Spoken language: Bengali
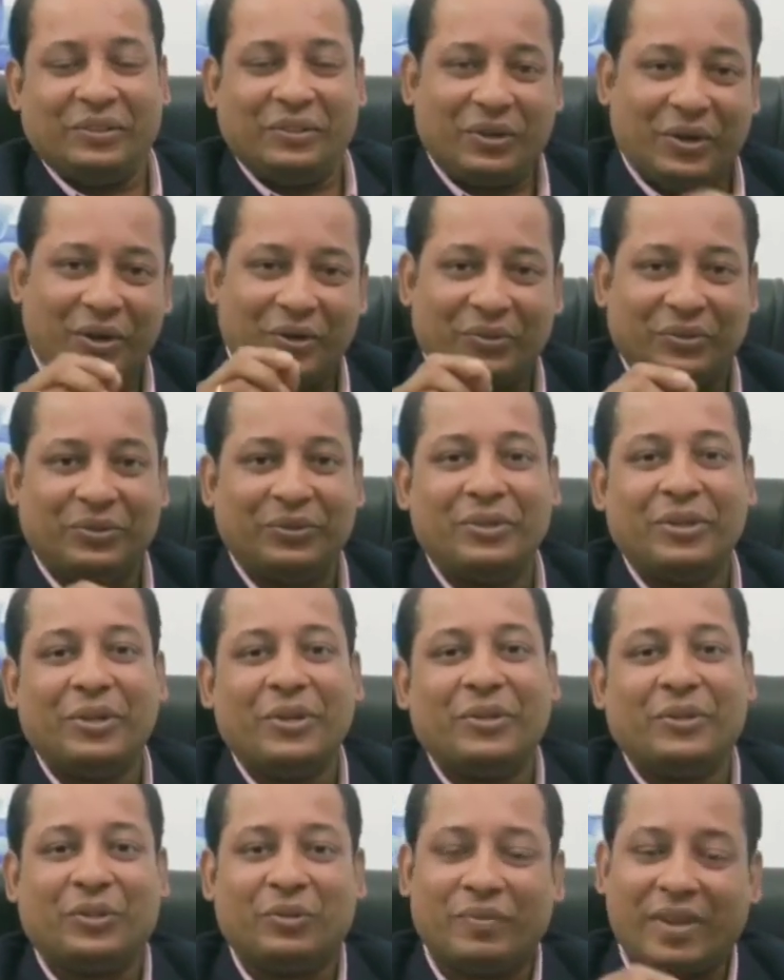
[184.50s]
ধরো
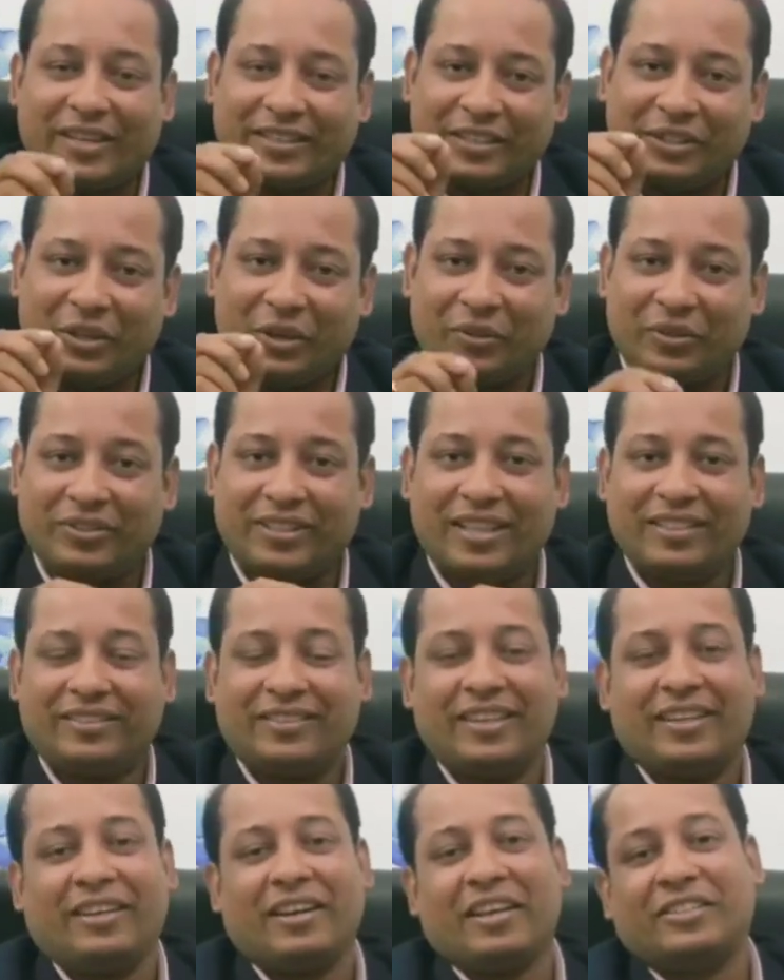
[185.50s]
তুমি একটা
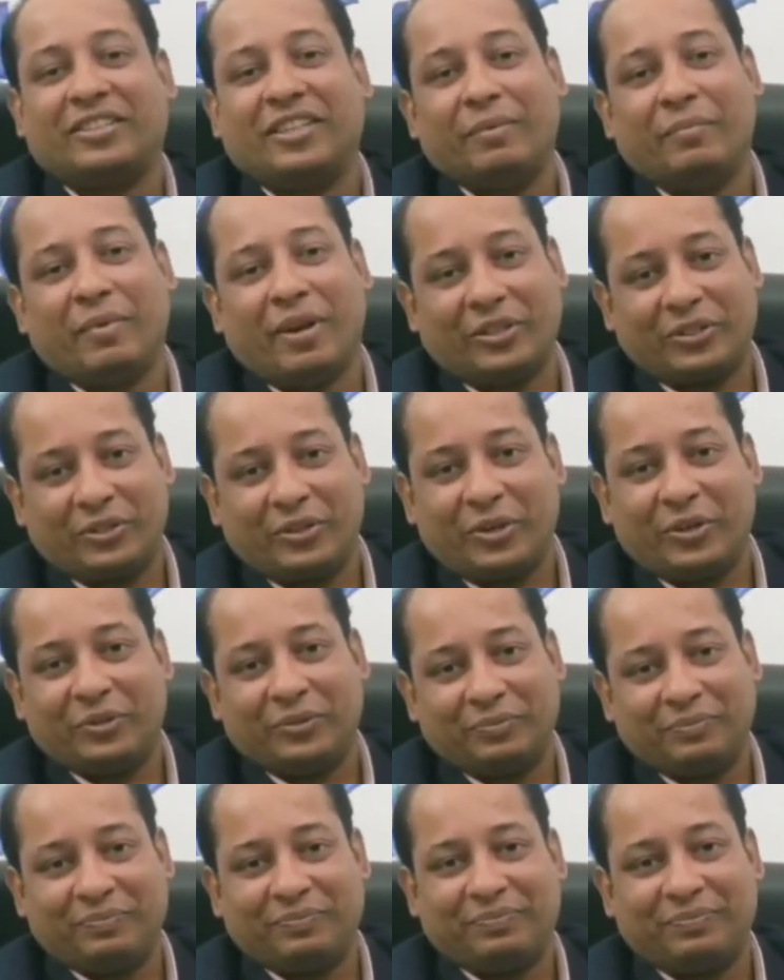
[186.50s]
ধনতান্ত্রিক রাষ্ট্রে বাস করো
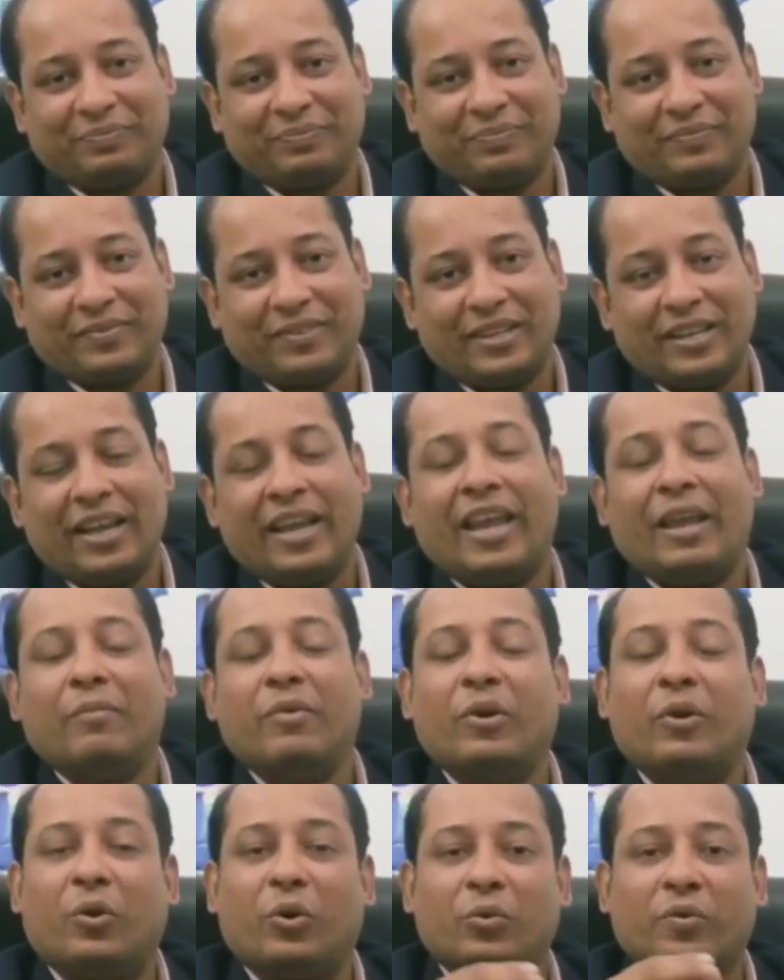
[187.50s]

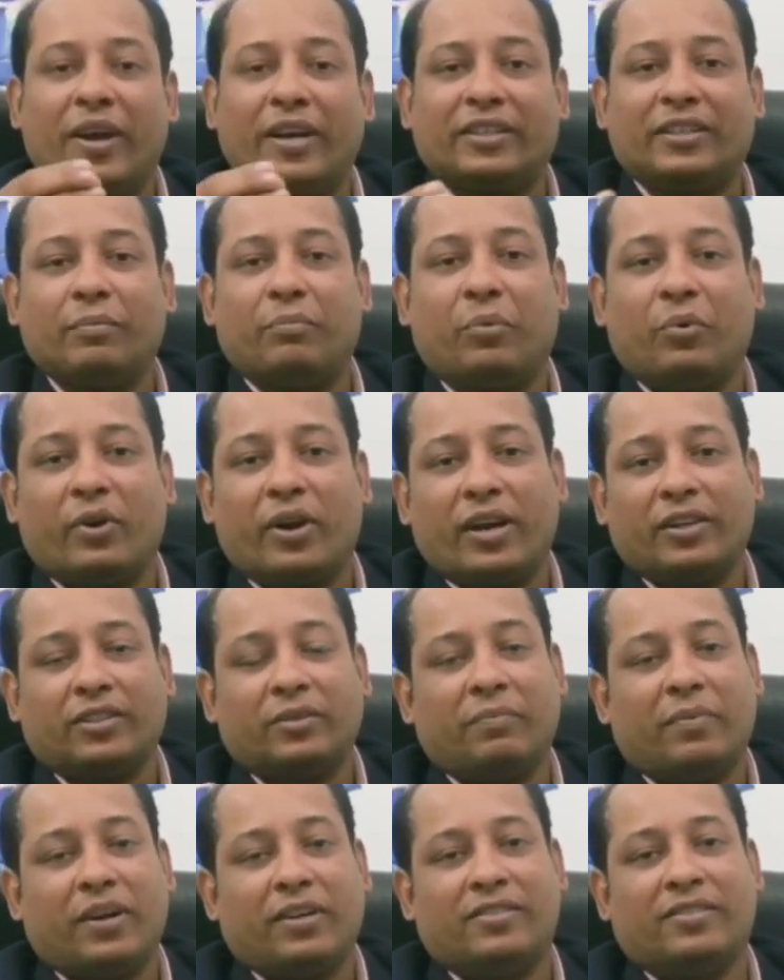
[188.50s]
এবং কোনো একটা প্রোডাক্ট
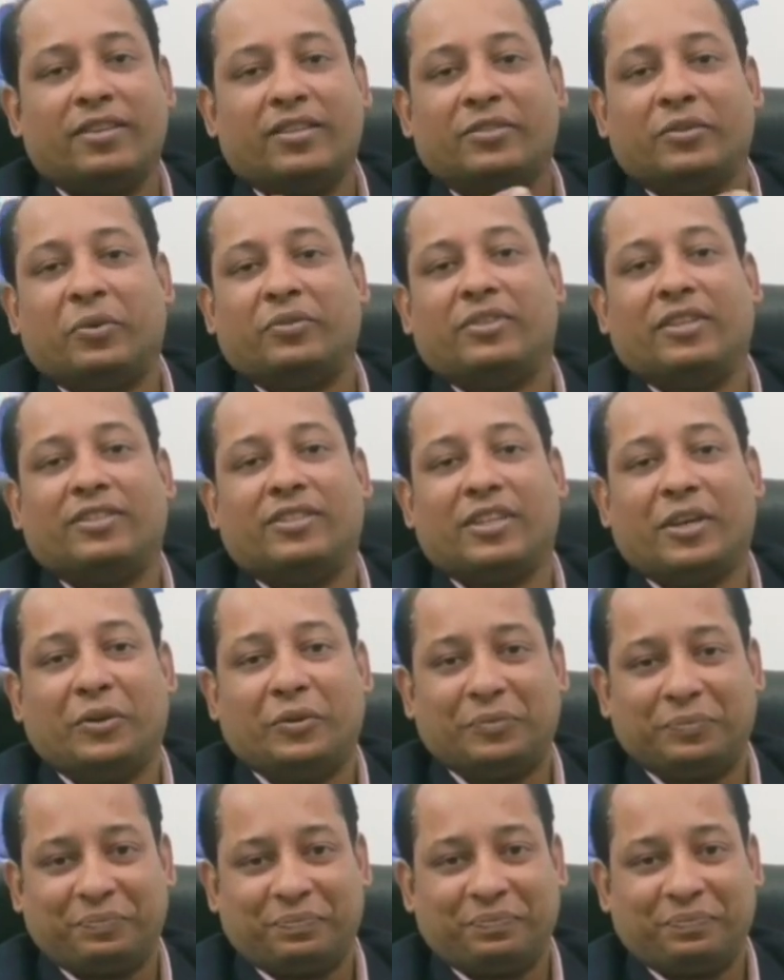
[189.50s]
পারচেস করতে চাও